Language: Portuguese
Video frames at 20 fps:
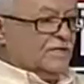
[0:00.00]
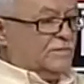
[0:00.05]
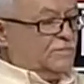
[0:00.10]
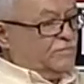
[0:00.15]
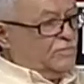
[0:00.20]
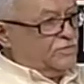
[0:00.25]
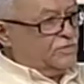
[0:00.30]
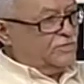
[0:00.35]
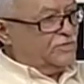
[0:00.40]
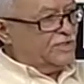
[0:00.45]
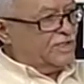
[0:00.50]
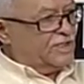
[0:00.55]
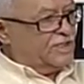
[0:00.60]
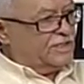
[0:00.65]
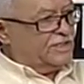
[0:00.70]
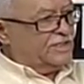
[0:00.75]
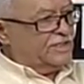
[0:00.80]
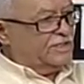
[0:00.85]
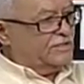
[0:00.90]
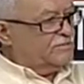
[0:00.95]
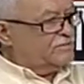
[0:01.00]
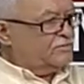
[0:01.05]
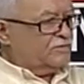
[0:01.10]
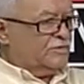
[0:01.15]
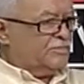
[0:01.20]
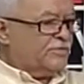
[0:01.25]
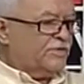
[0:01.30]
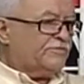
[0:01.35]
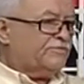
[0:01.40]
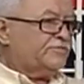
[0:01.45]
Muito grande. Eu
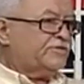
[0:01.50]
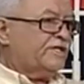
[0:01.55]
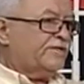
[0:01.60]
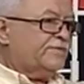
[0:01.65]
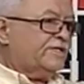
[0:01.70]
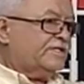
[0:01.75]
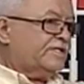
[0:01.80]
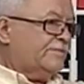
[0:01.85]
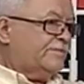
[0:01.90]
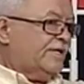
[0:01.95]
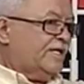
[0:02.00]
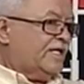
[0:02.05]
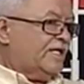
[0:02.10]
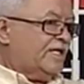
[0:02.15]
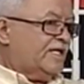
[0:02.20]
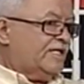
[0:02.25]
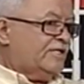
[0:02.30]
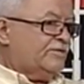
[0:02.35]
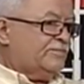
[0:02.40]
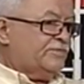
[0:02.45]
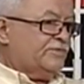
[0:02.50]
estou profundamente abalado